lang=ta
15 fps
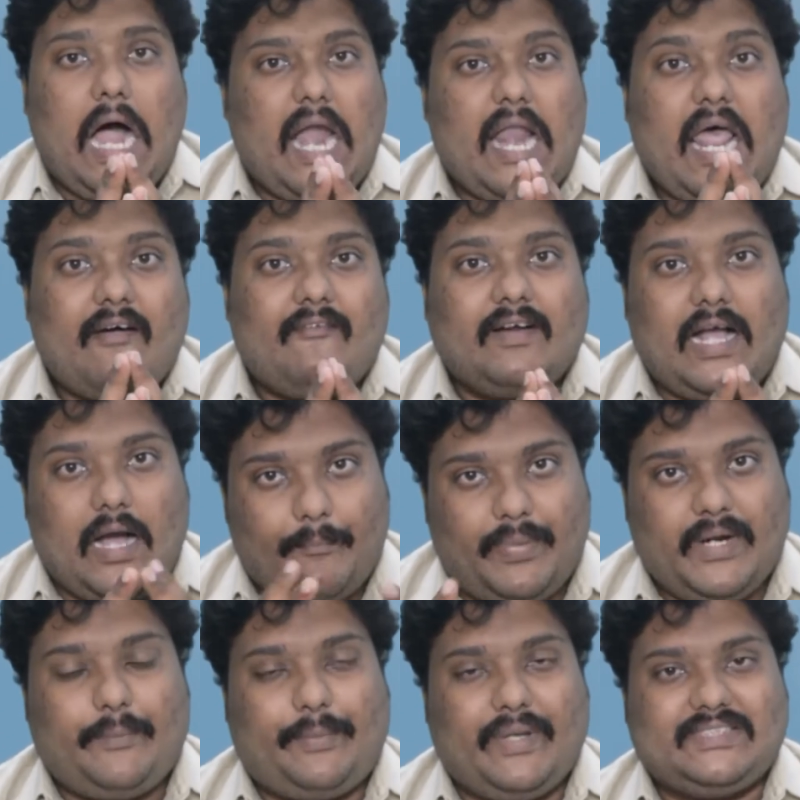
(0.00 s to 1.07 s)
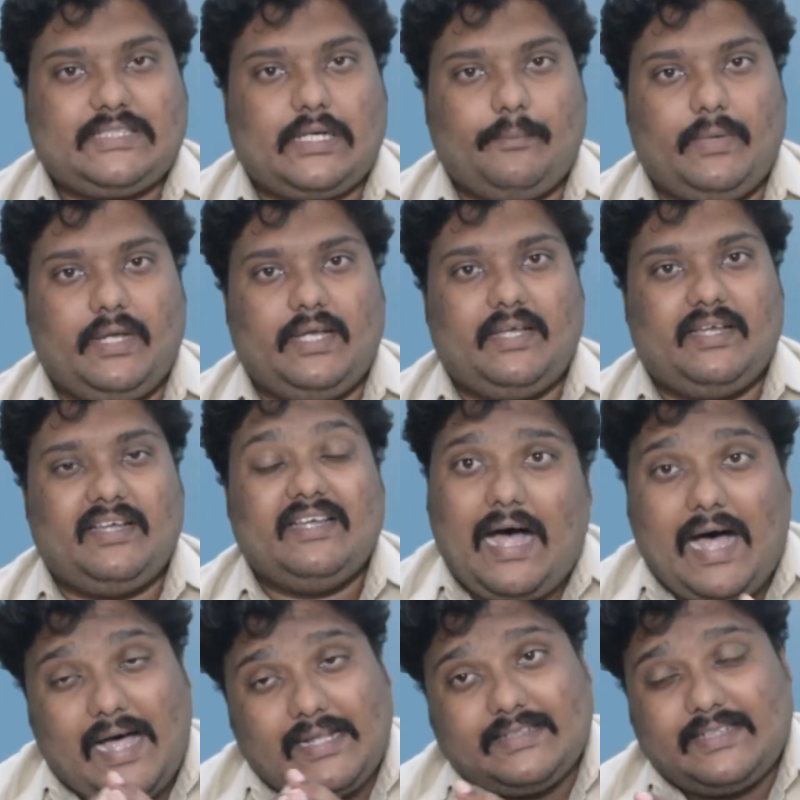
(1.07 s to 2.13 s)
ஆனால் அவங்க அப்படி பேசாமல்
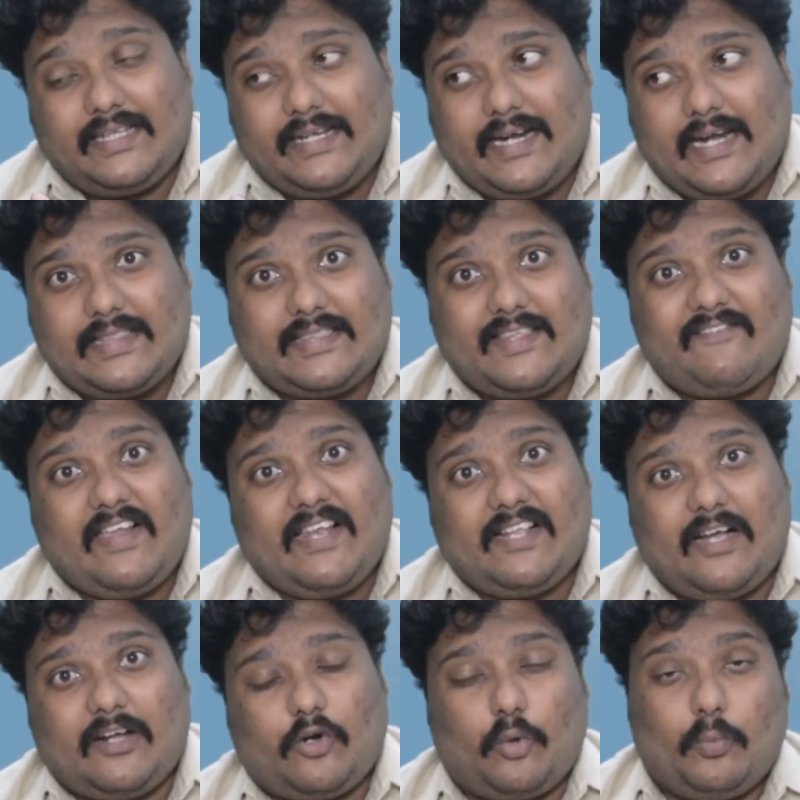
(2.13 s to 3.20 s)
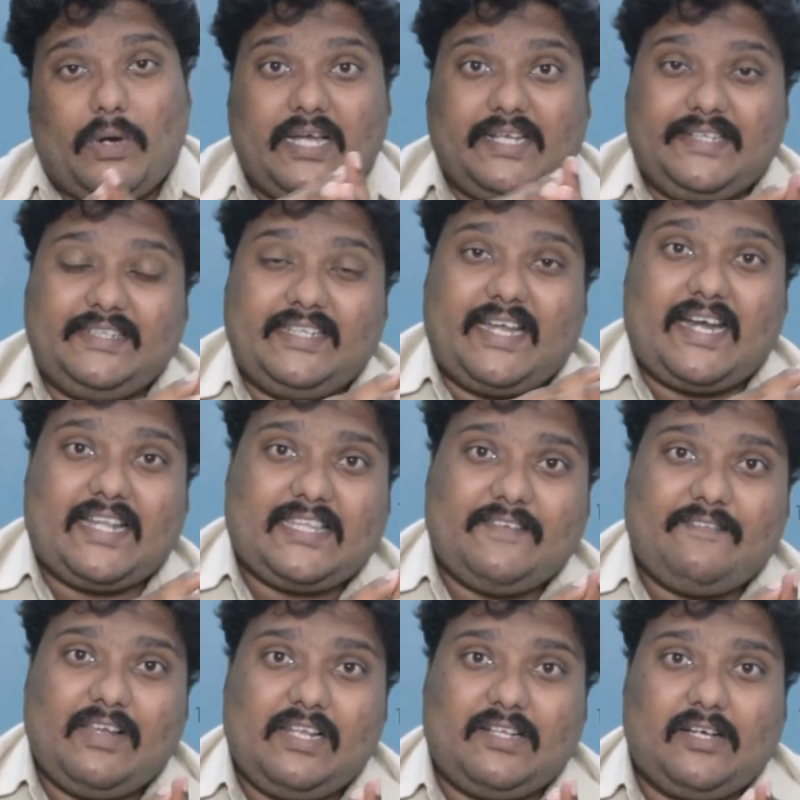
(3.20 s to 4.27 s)
அந்த இடத்த வேல் காக்கணுமா இந்த இடத்த
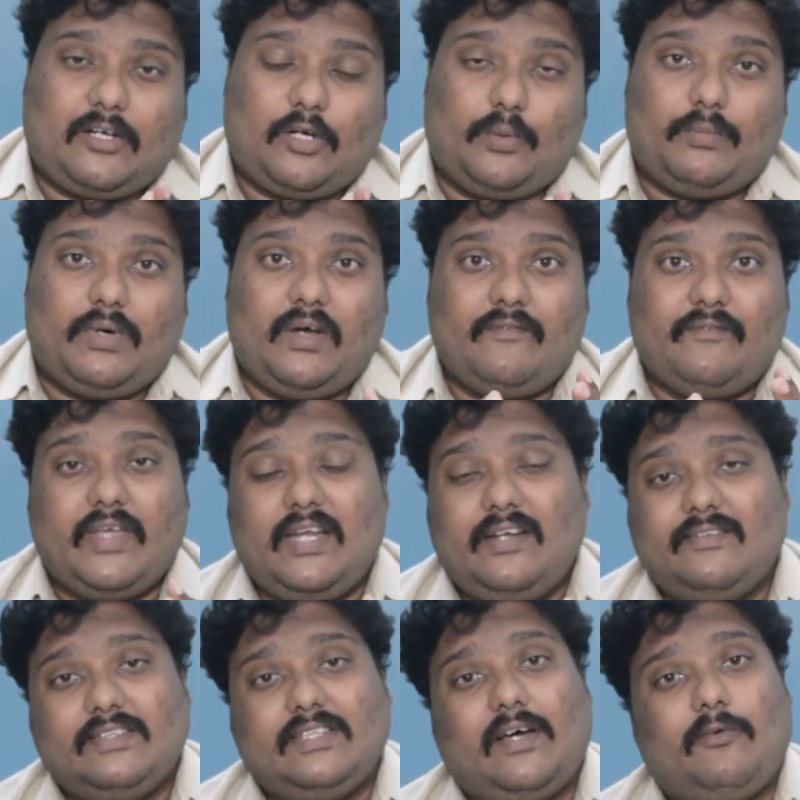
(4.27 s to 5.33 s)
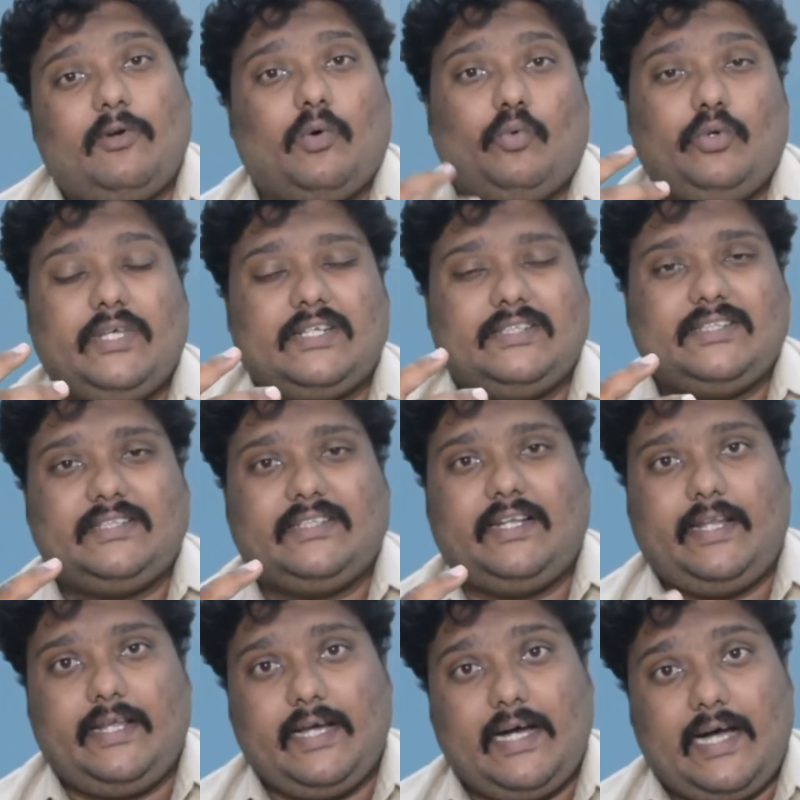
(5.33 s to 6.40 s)
வேல் காக்கணுமா வேல் வந்து அவ்வளோ உயர்ந்தது
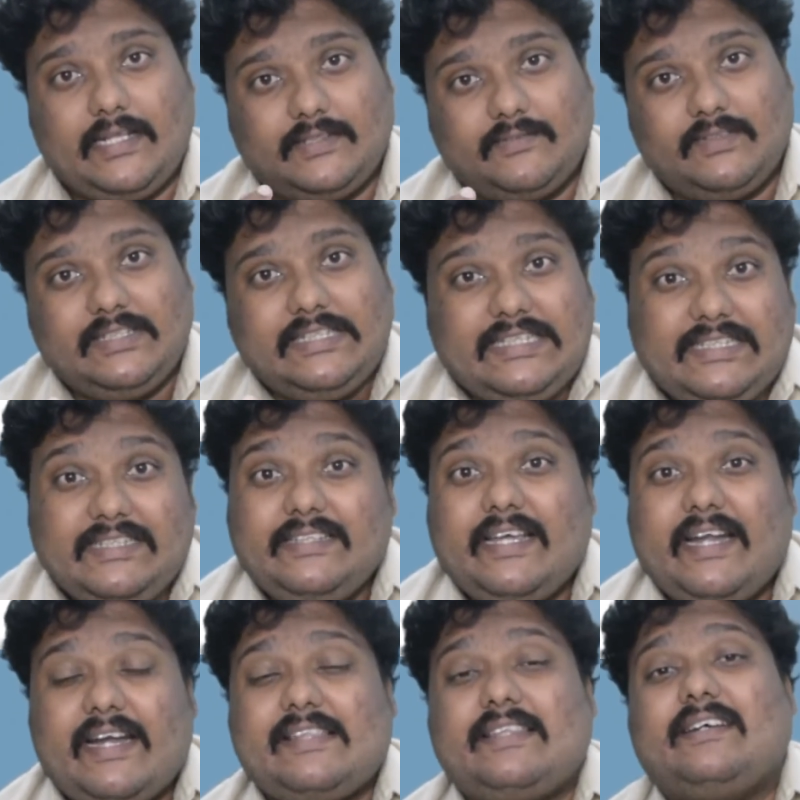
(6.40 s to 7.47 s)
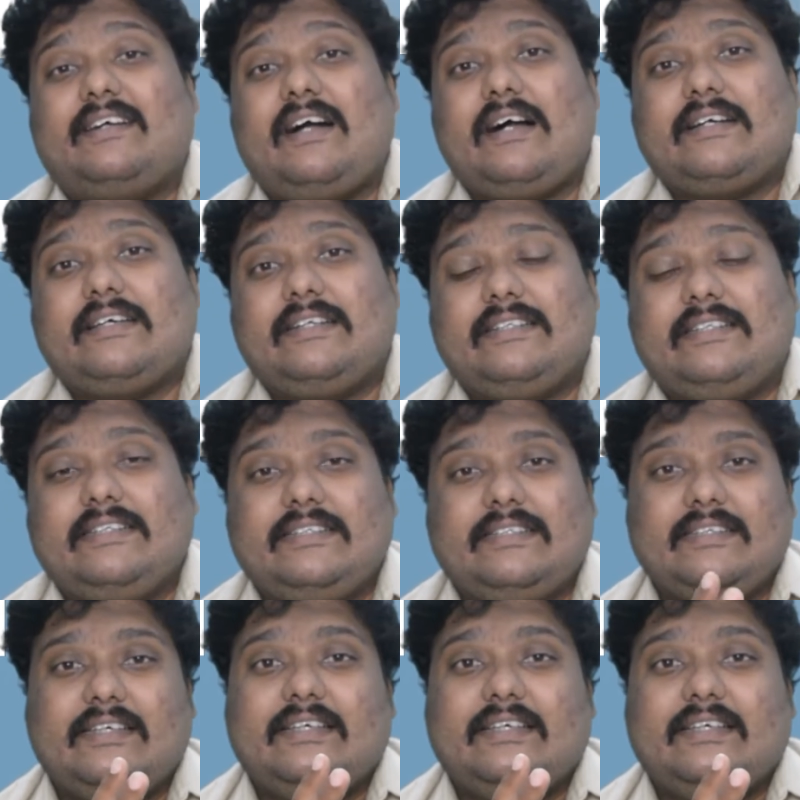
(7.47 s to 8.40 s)
இல்லையா அது வந்து இந்த இடத்த காக்கிறது